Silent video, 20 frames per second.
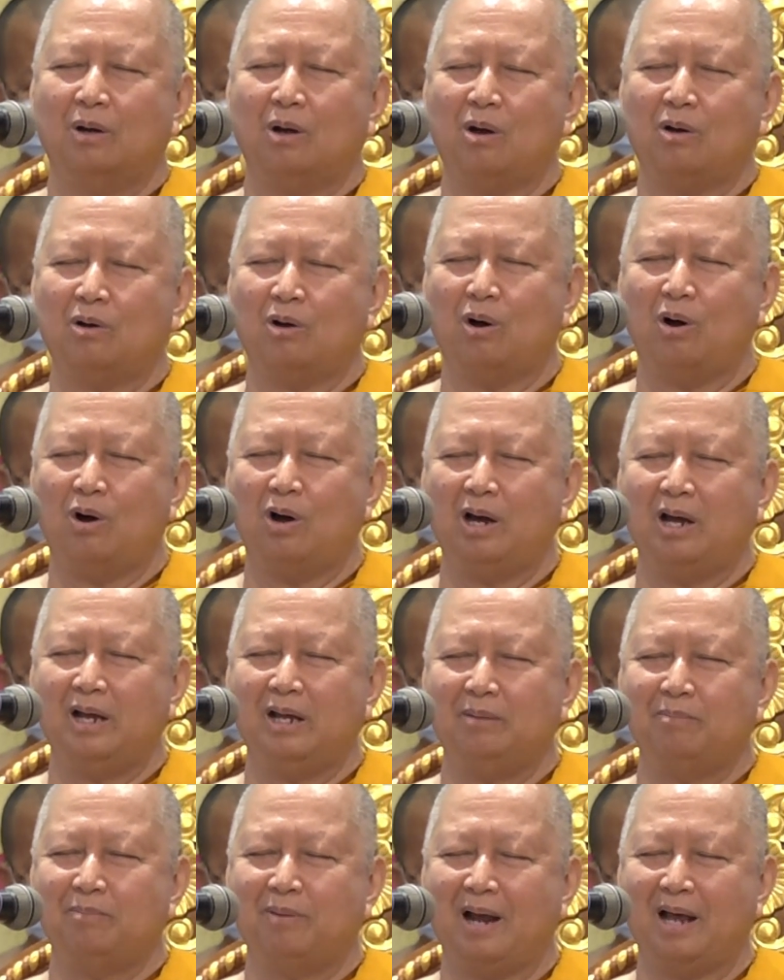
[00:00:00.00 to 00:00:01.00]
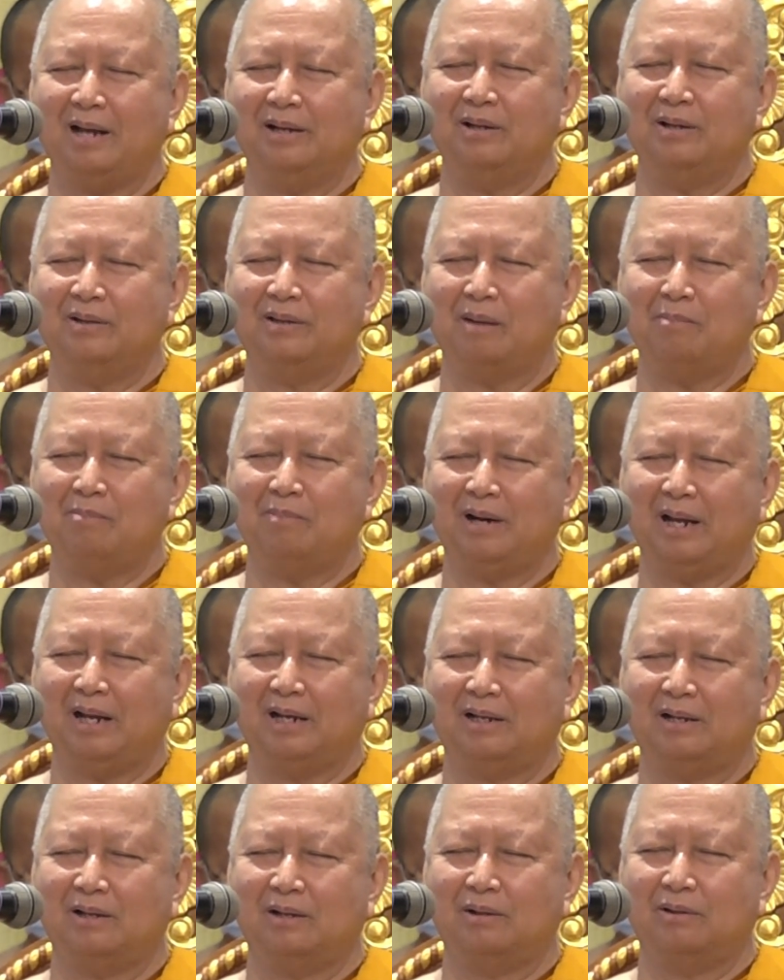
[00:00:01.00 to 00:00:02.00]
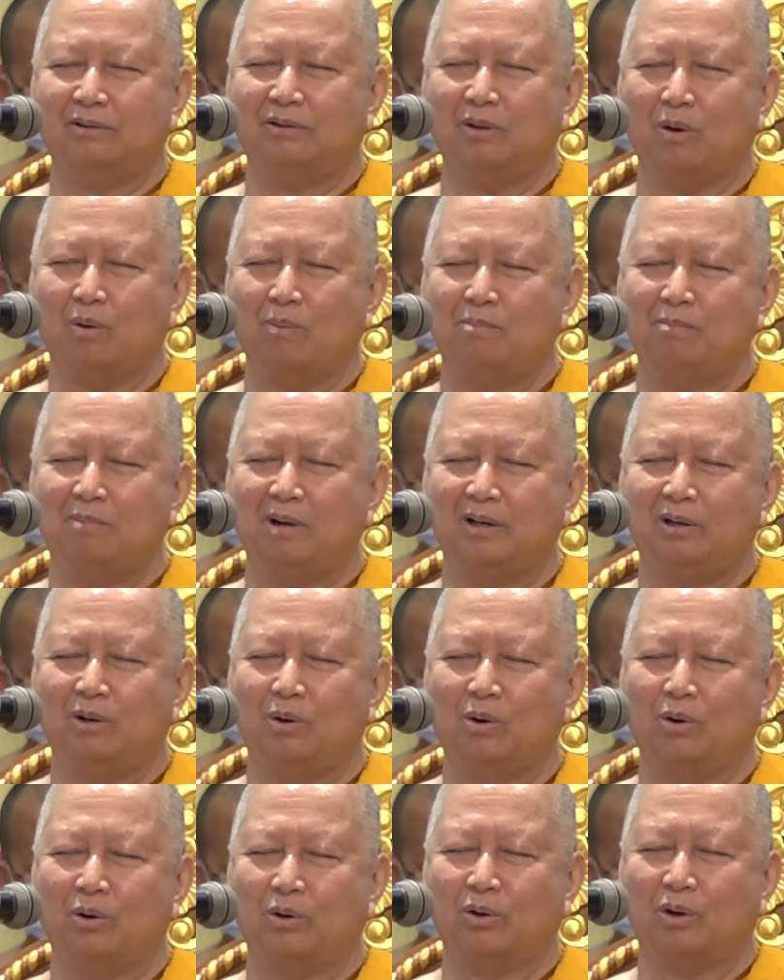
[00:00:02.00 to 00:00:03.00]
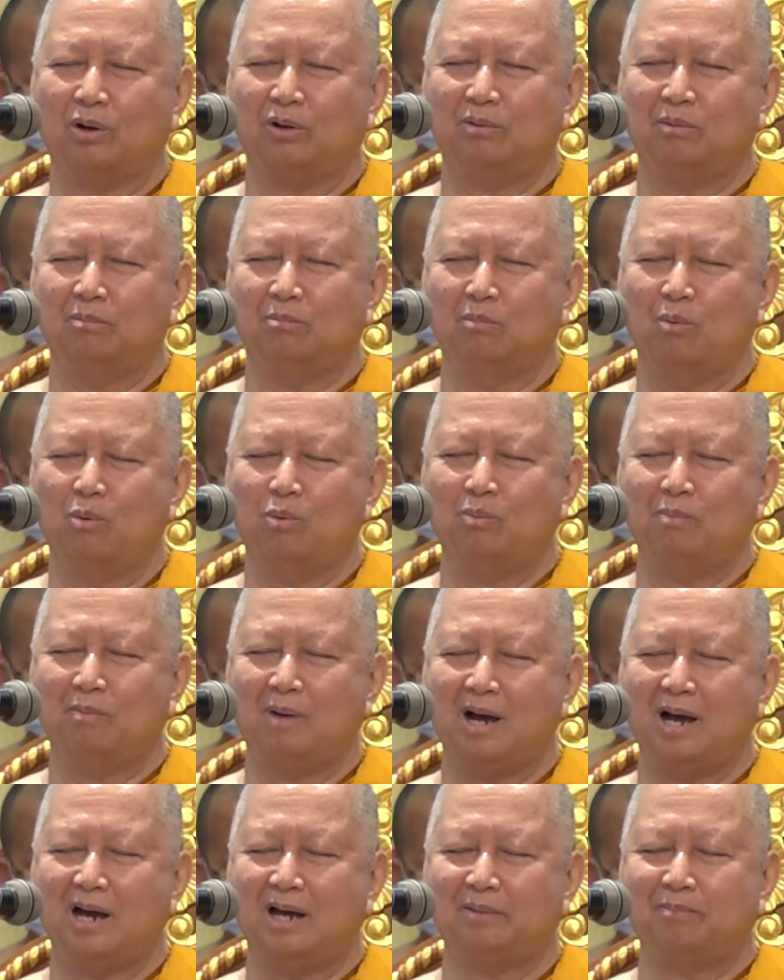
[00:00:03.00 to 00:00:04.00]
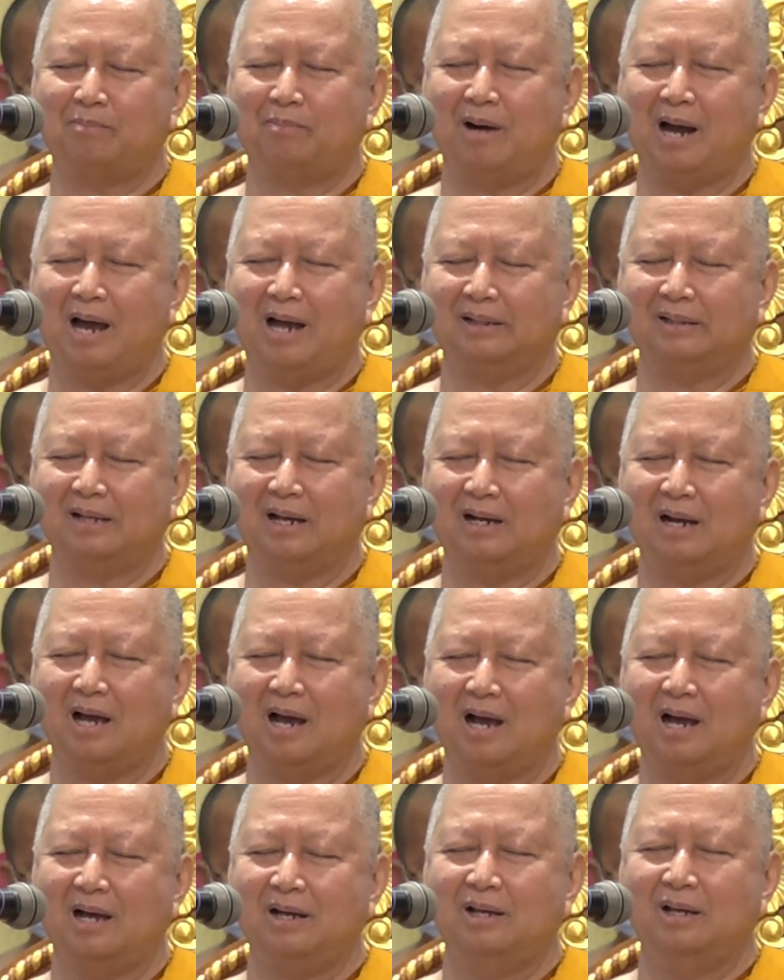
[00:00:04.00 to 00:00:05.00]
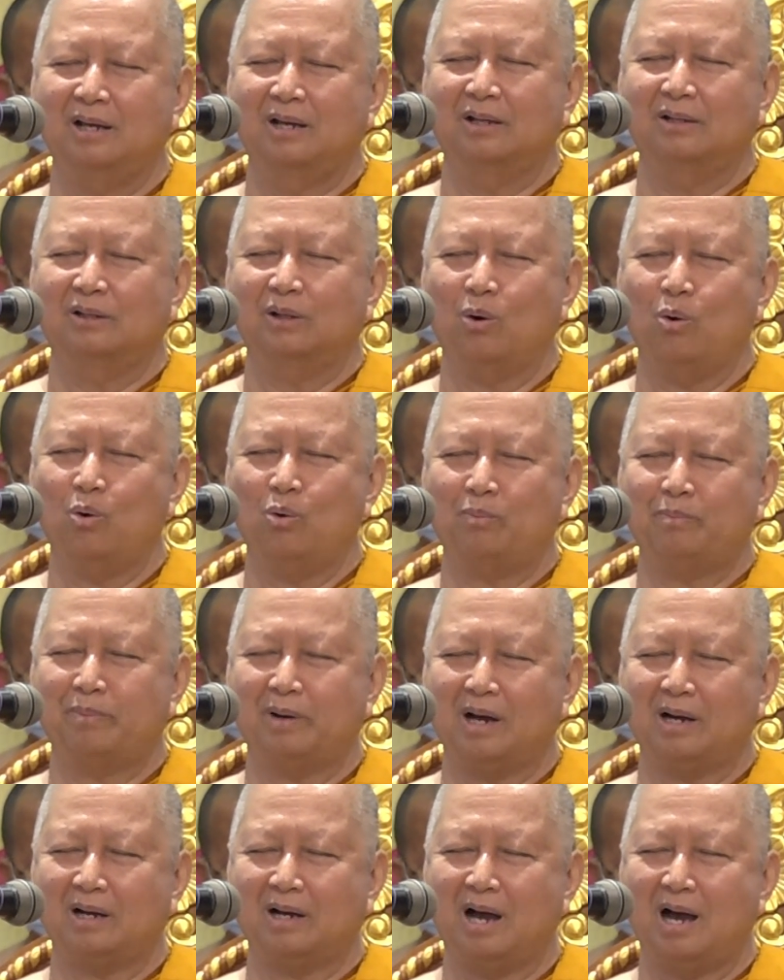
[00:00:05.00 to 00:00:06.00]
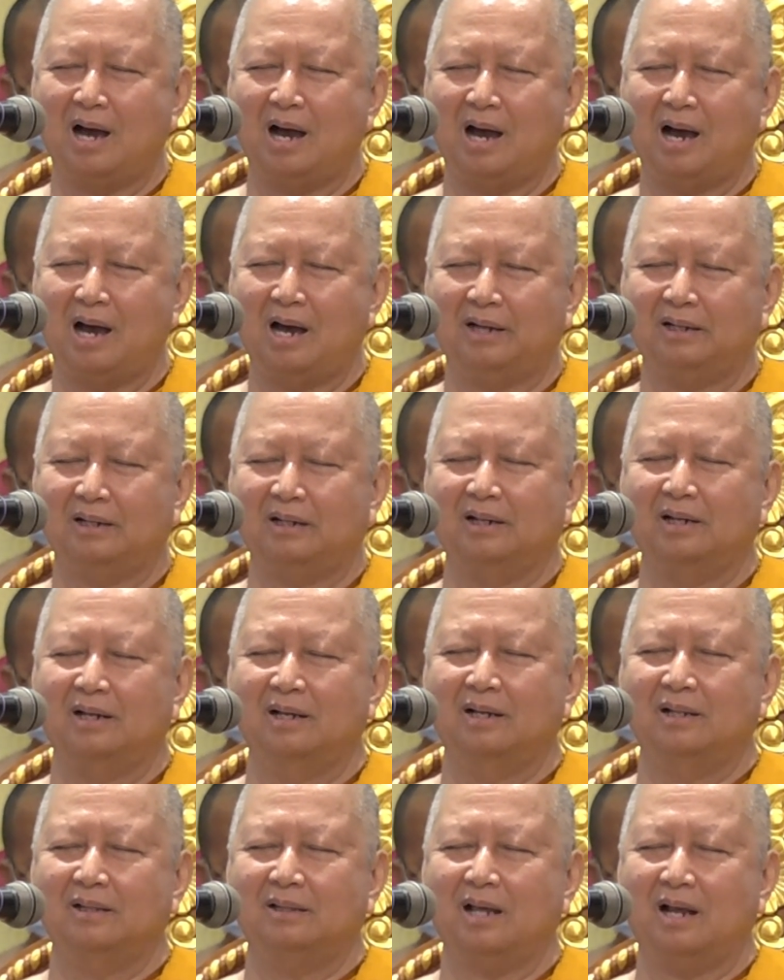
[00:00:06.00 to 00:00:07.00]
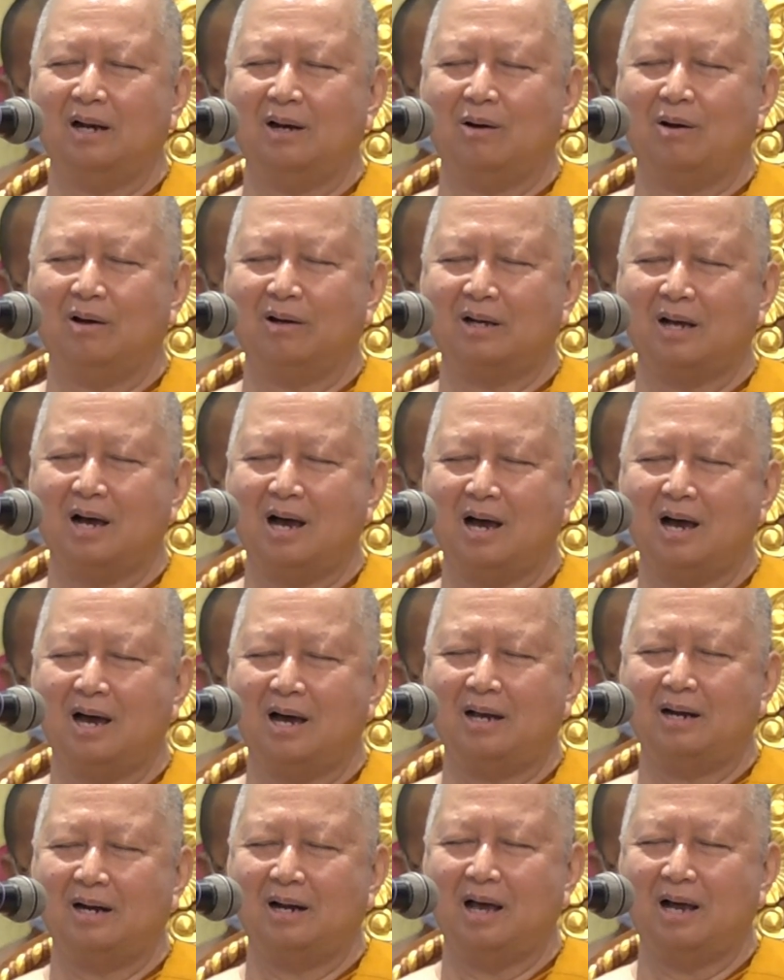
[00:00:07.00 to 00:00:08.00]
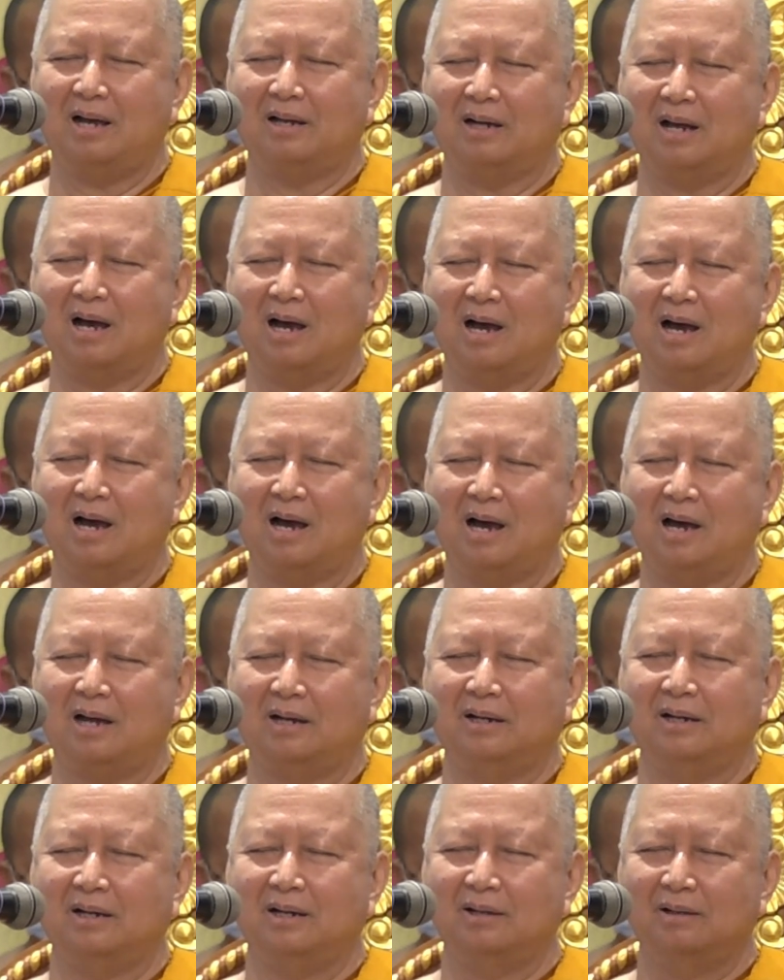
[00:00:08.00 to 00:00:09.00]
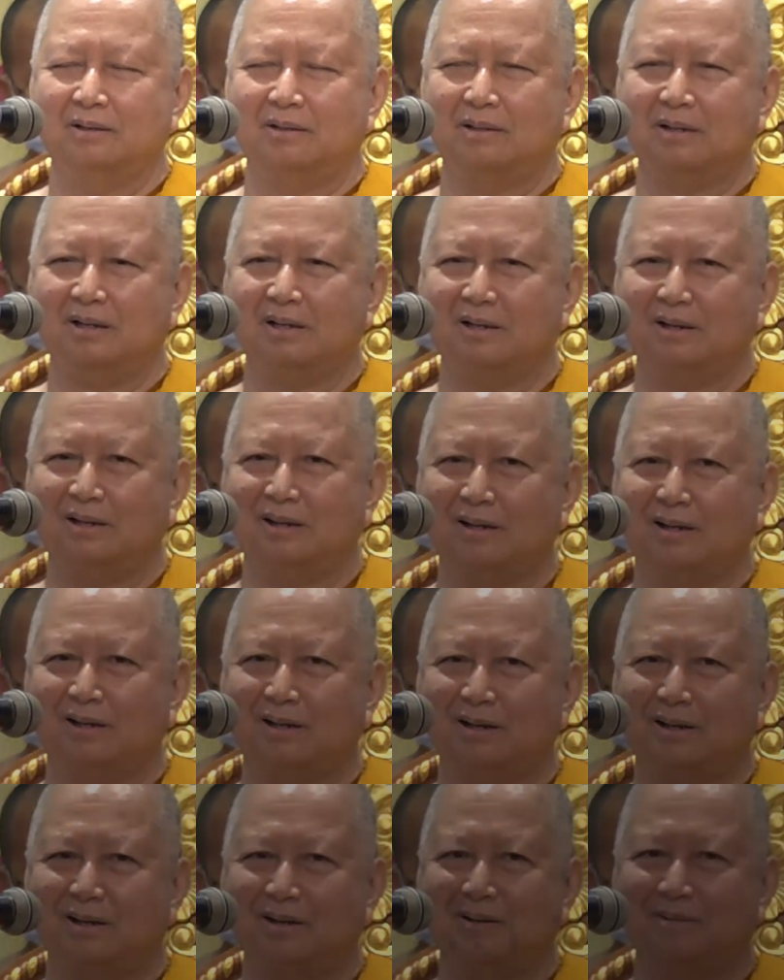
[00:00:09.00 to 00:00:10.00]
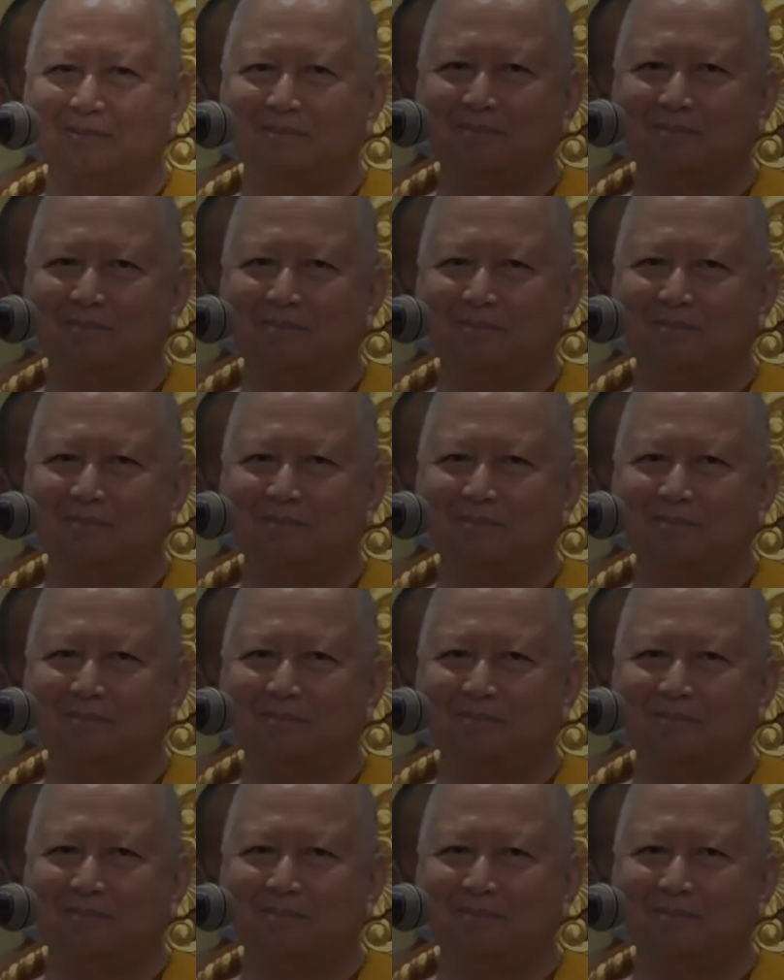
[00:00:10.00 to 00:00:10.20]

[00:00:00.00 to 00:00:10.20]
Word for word: ก็ขอให้พลันสำเร็จสมมโนรสมุ่งมาตรปรารถนาทุกประการตลอดกาลนานเทอญ